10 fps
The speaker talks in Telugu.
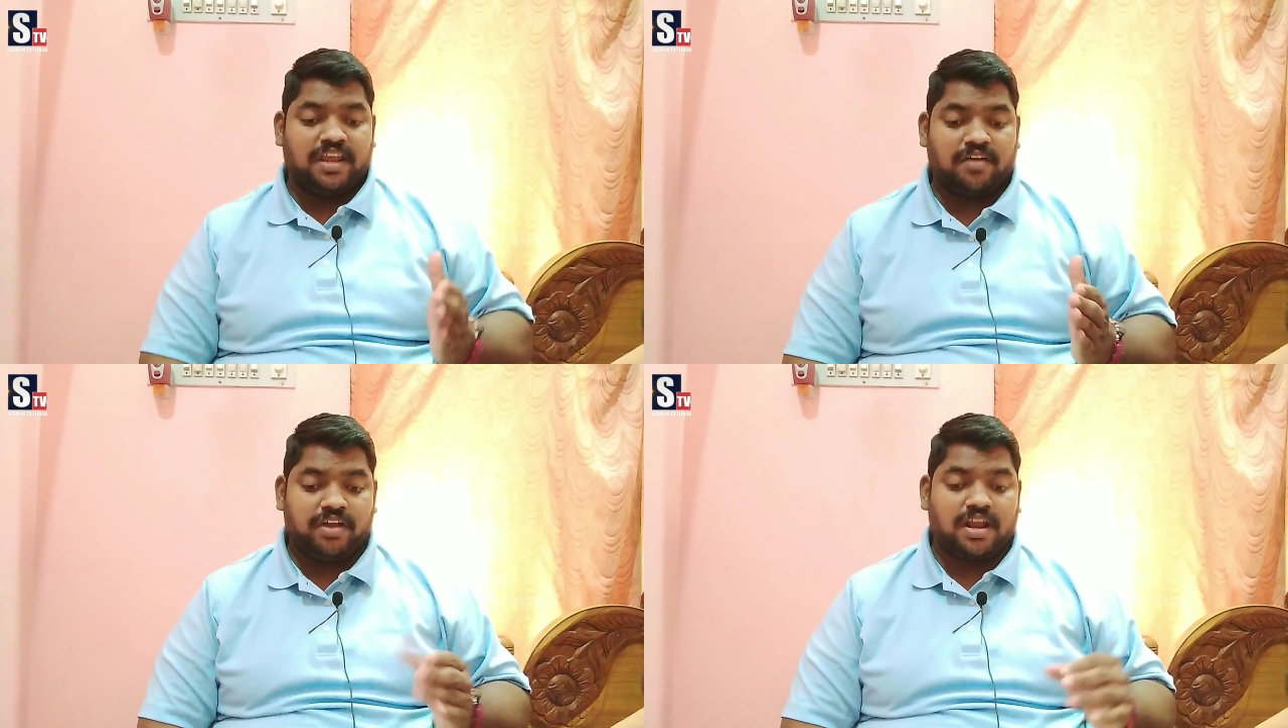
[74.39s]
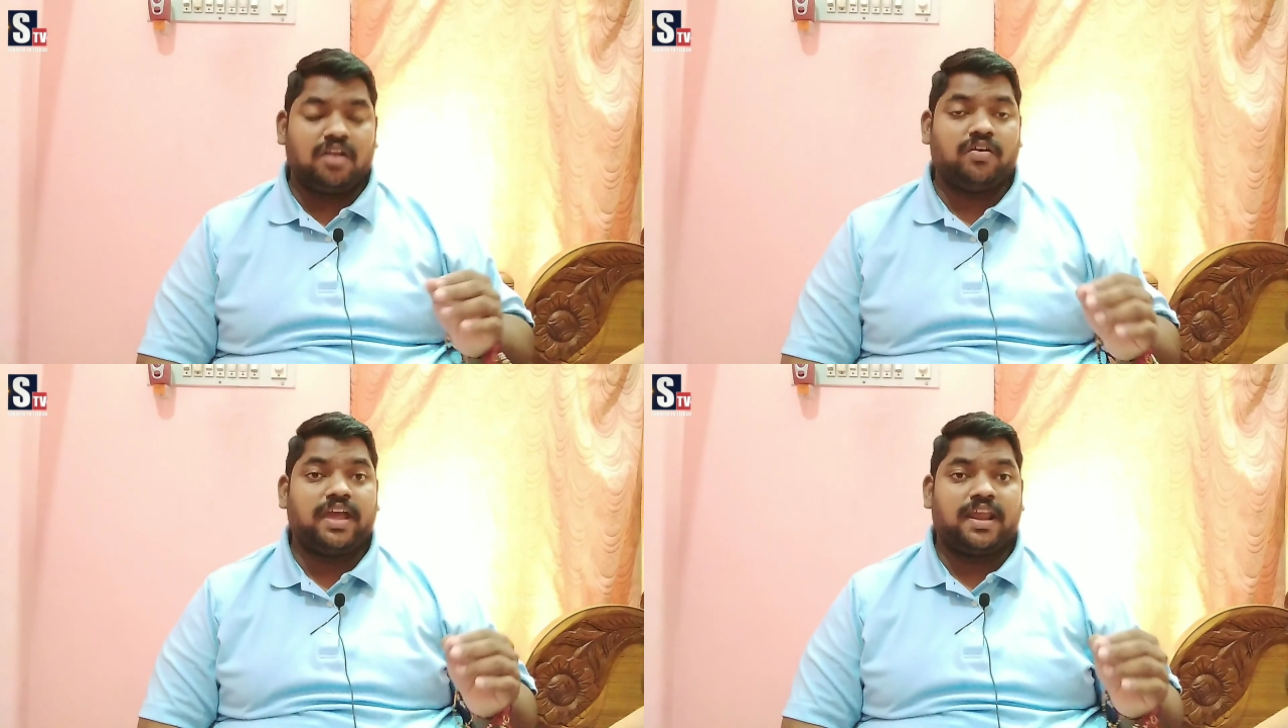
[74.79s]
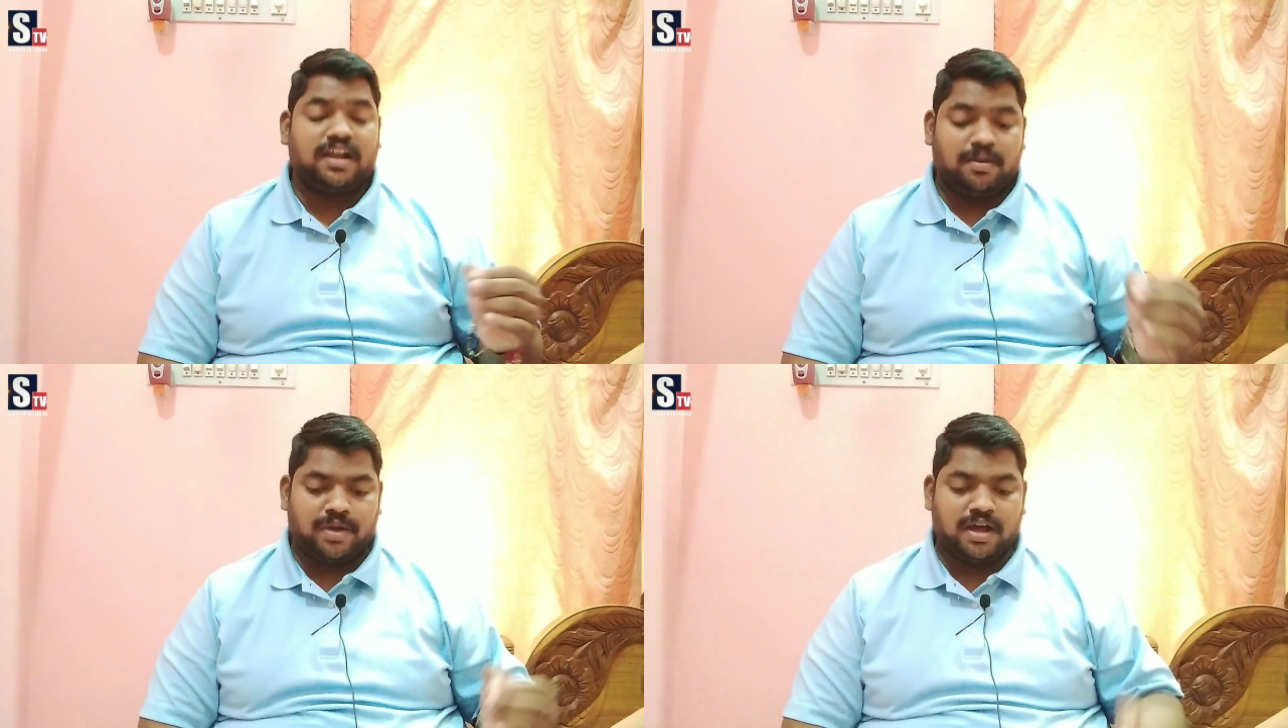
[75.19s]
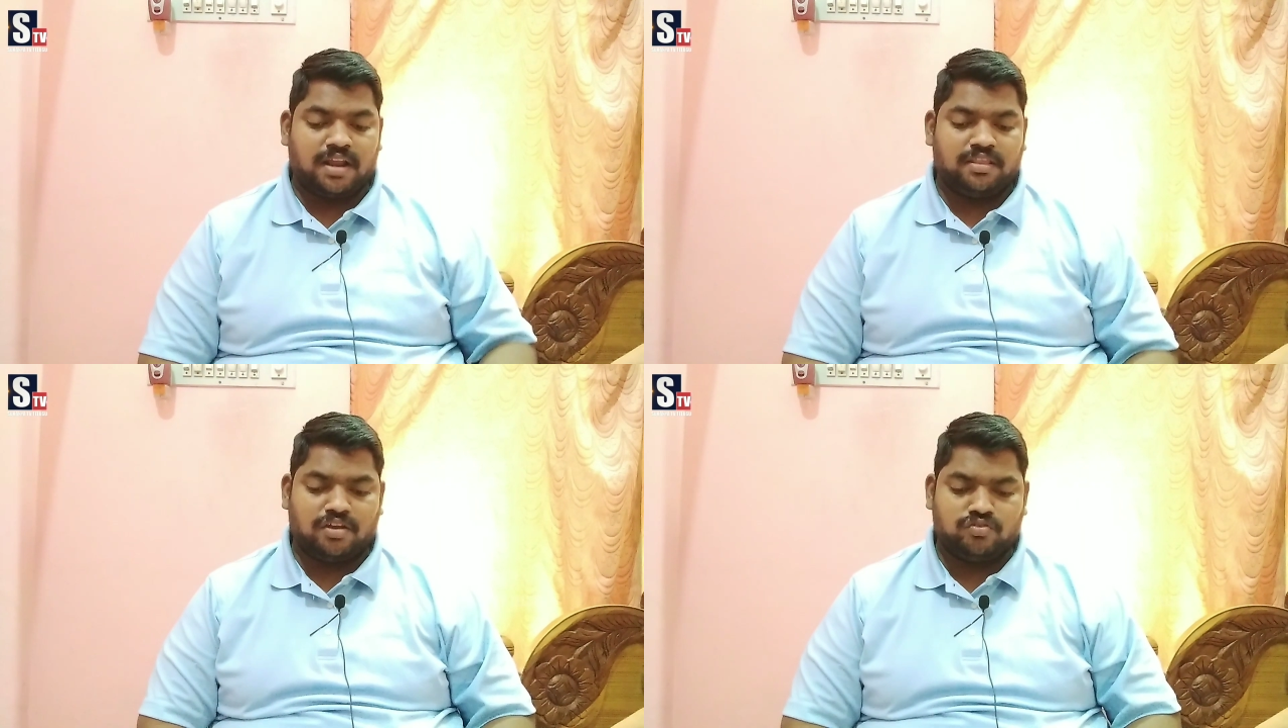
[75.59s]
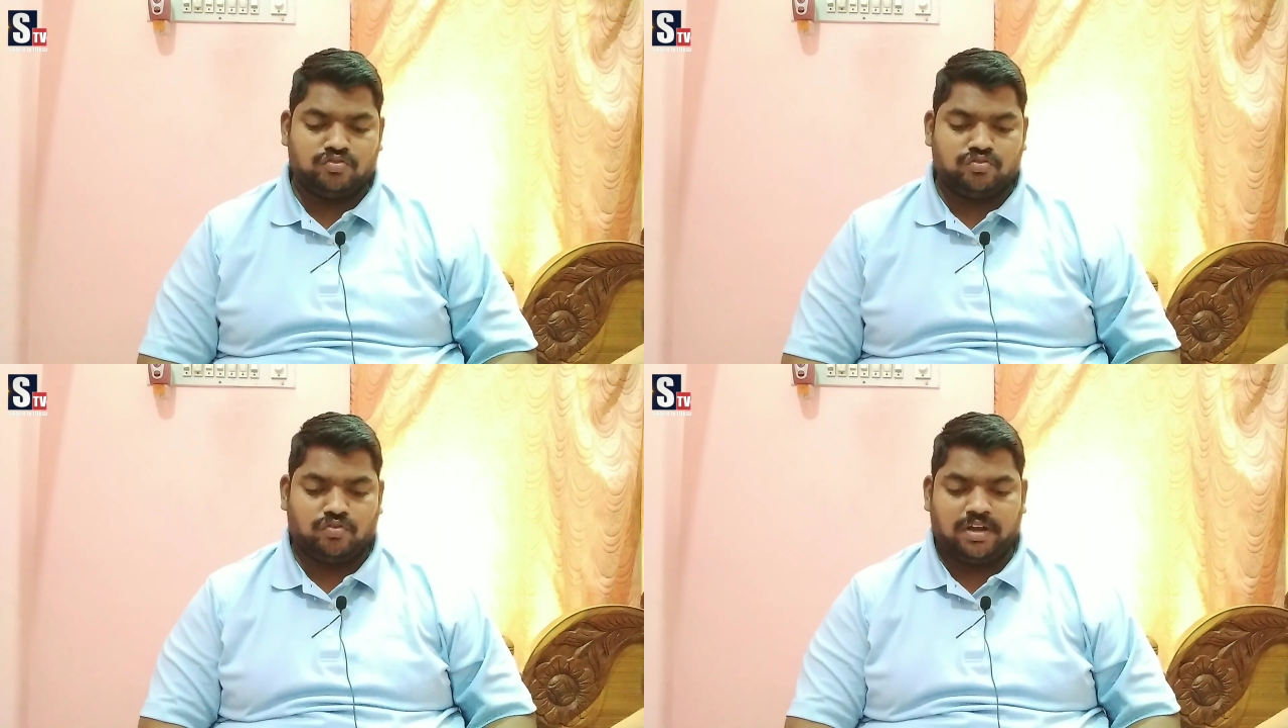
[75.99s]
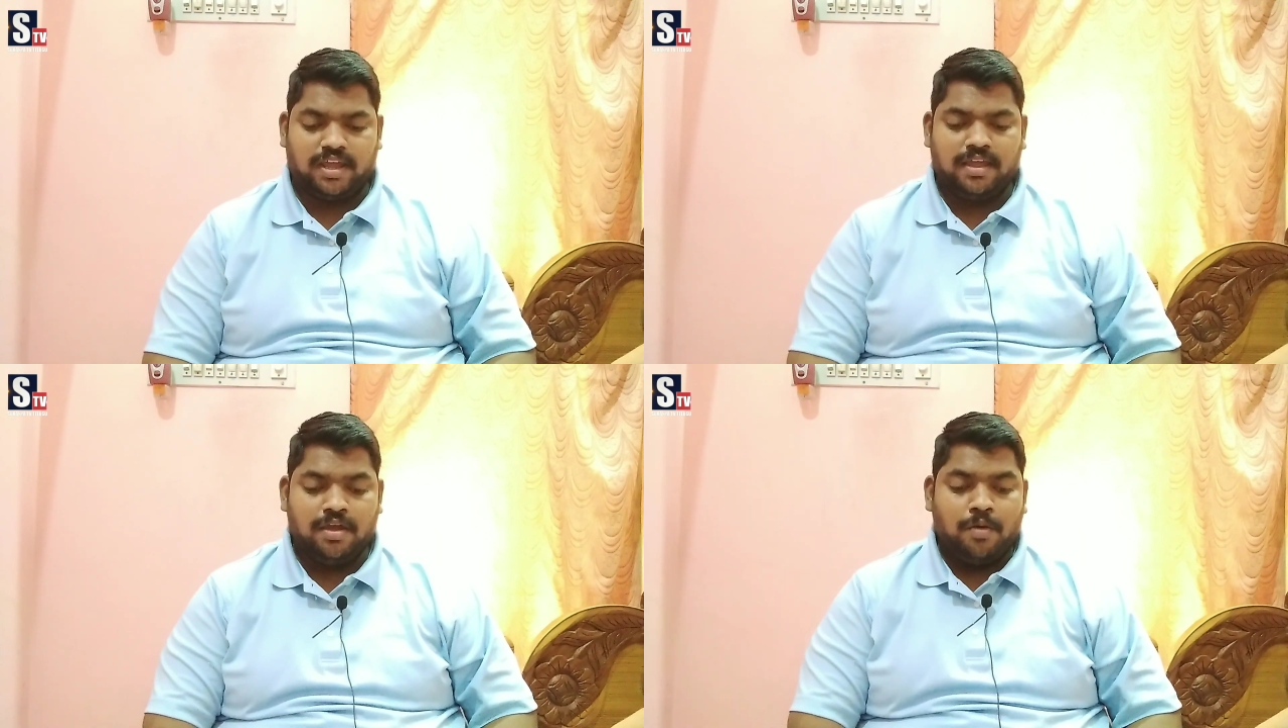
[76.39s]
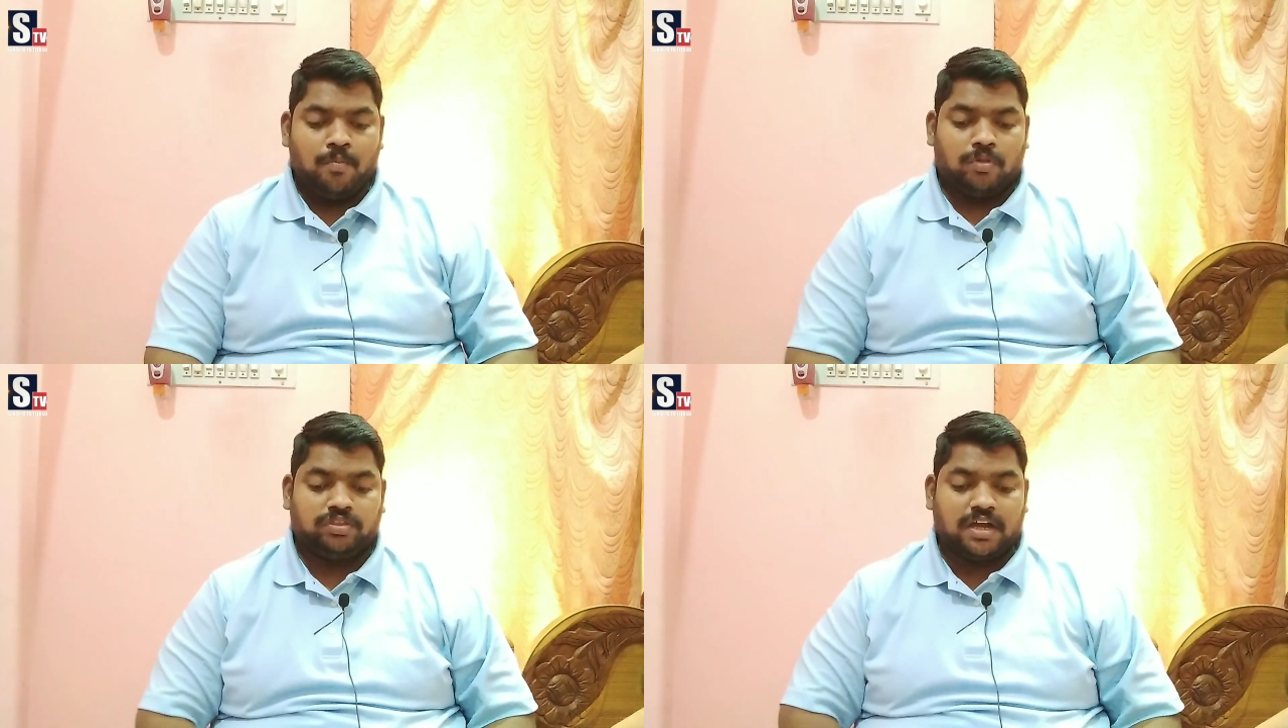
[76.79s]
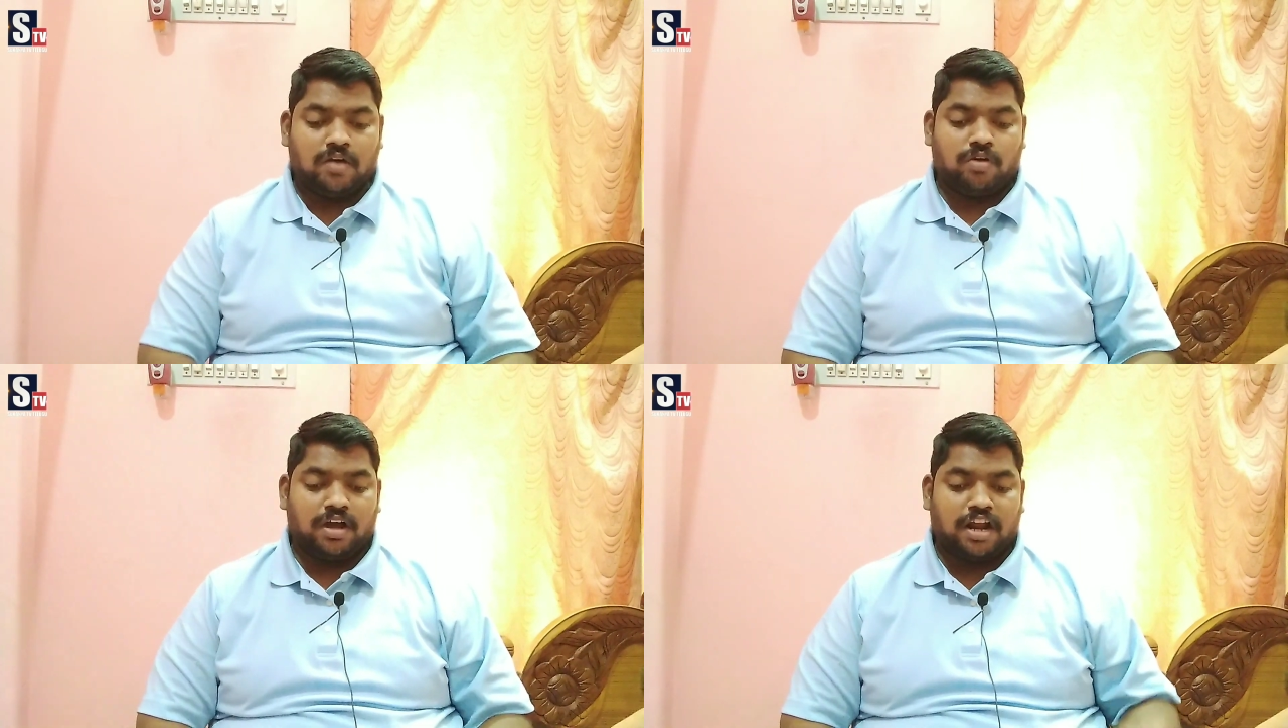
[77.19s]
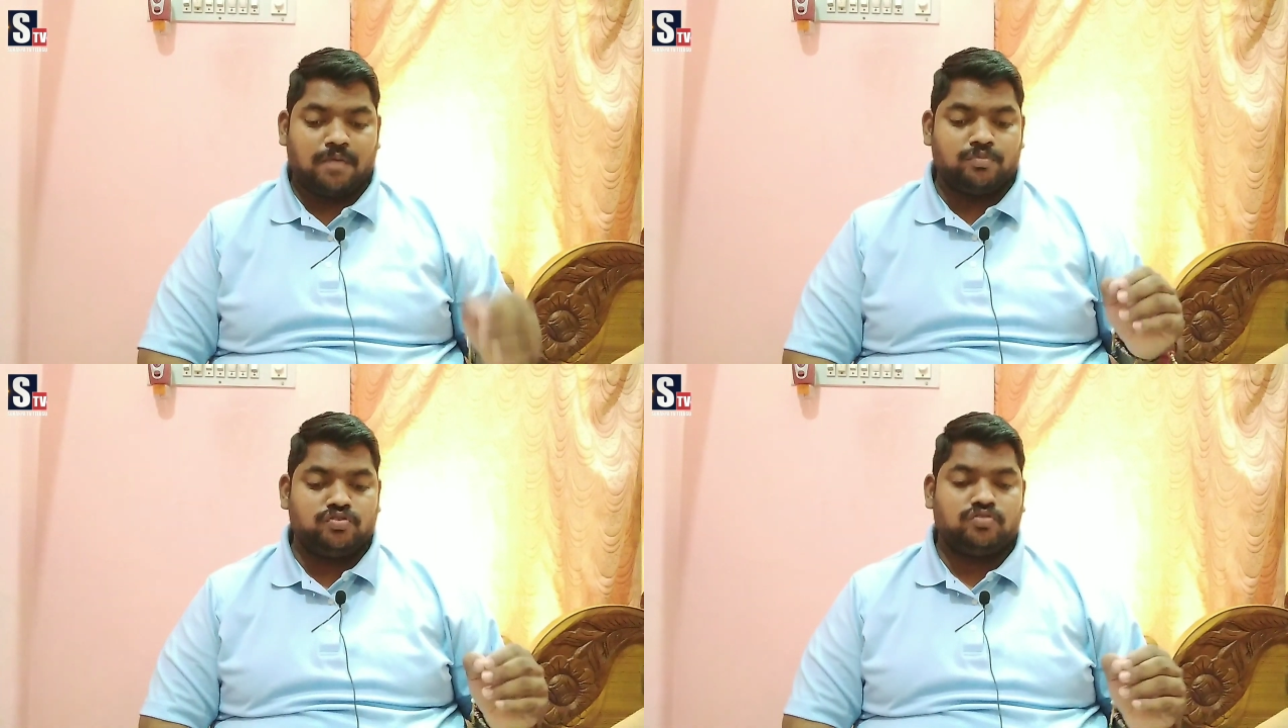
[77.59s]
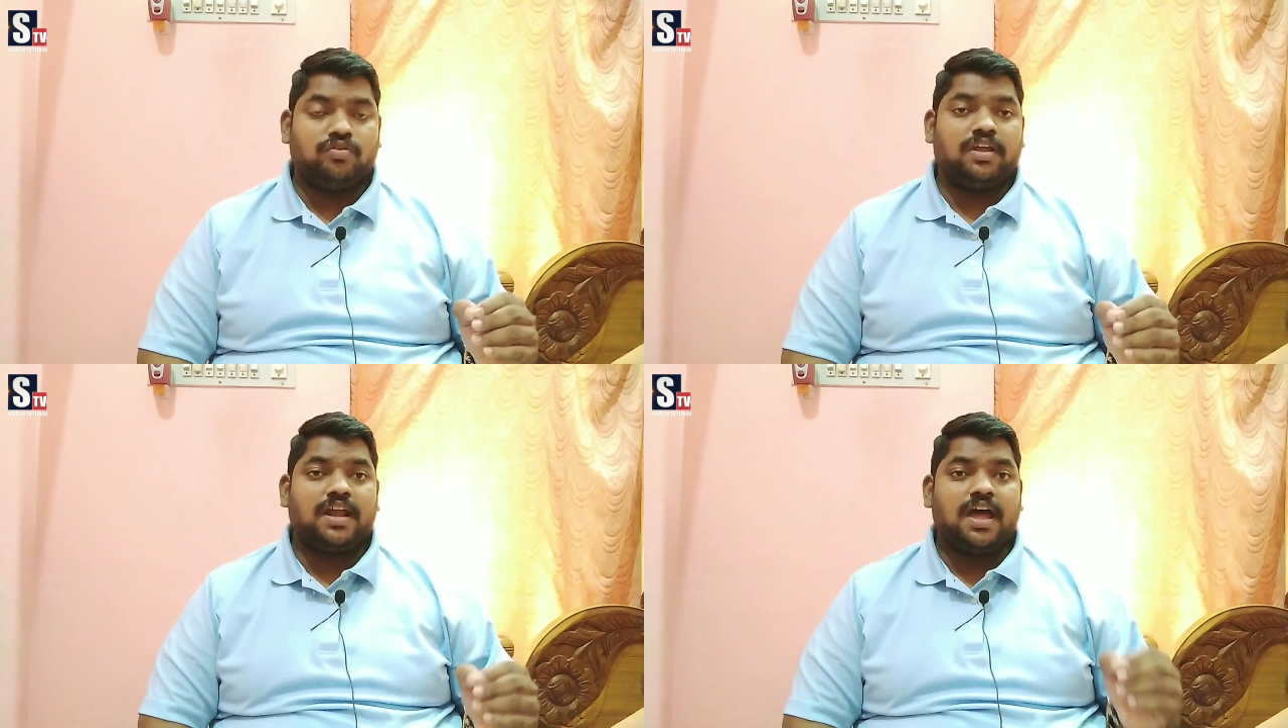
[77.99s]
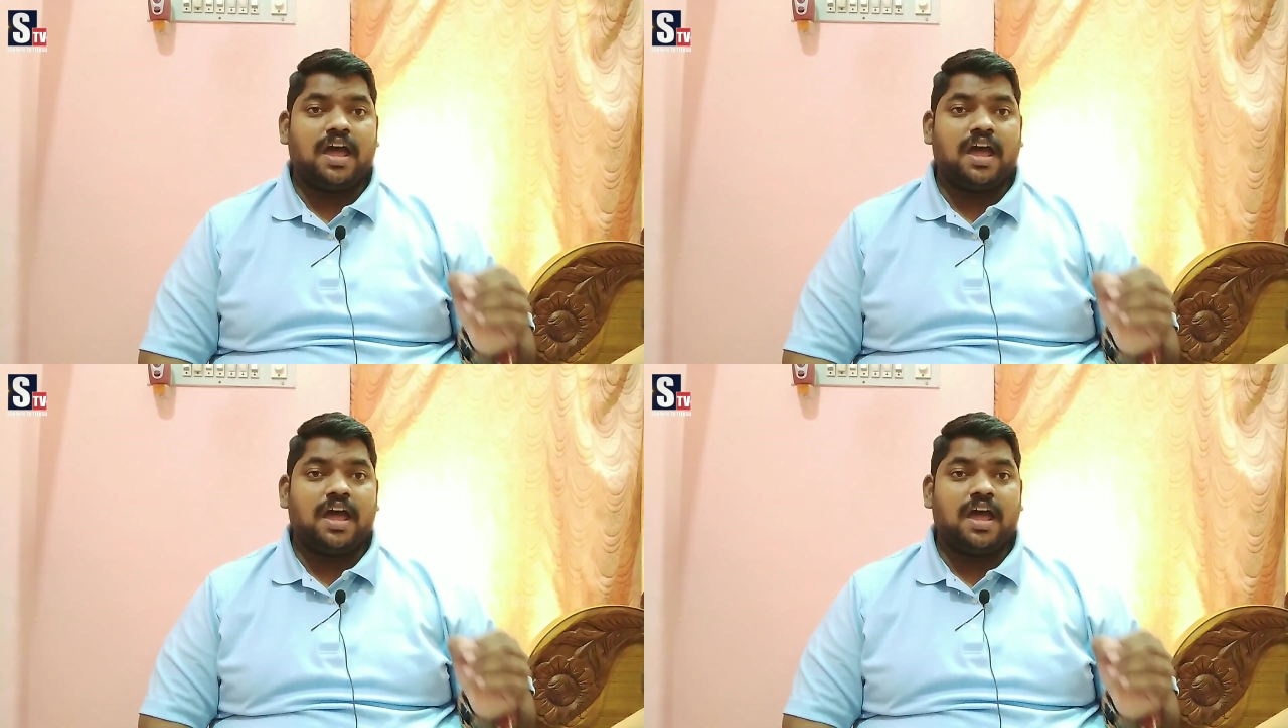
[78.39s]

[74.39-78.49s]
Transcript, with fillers: ఇరవై నాలుగు క్యారెట్ల బంగారం ధర చూసుకుంటే మొత్తంగా ఒక గ్రాము చూసుకుంటేనా